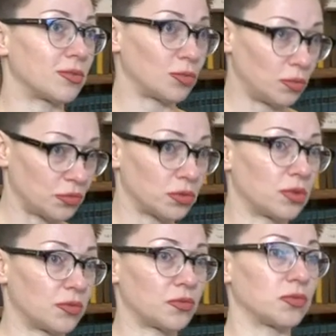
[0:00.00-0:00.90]
Ну
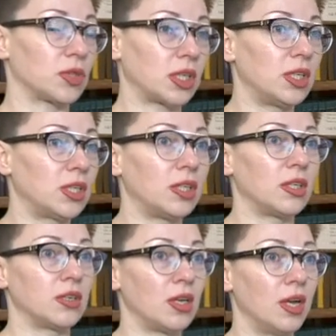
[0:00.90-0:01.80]
вот такие
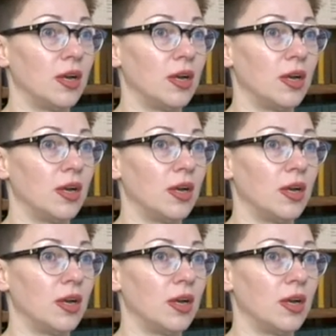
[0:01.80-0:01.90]
книги